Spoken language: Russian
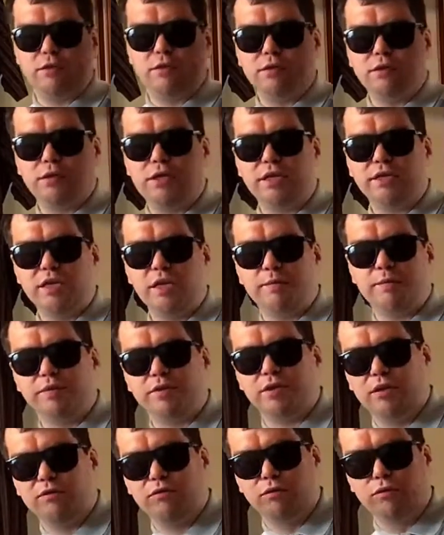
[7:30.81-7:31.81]
сейчас я
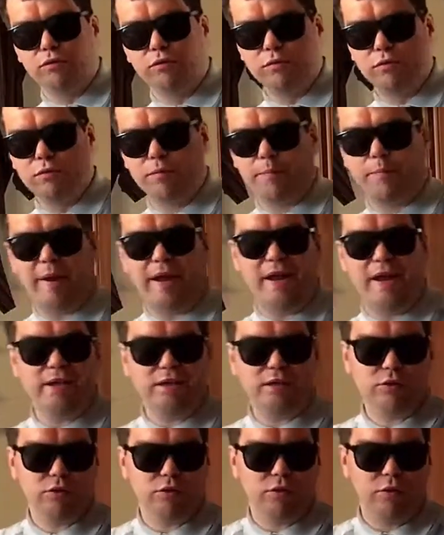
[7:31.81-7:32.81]
позову
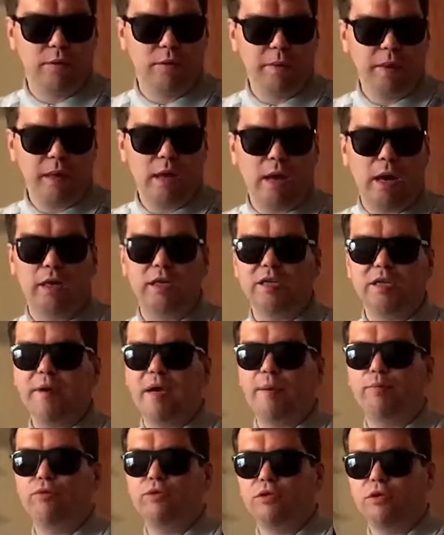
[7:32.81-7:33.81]
полицию, они тебя
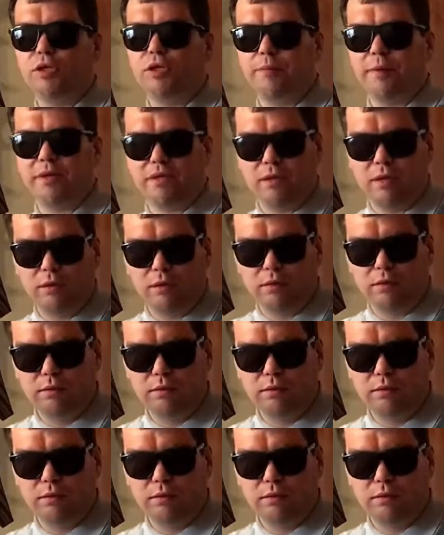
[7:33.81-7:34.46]
опустят и посадят.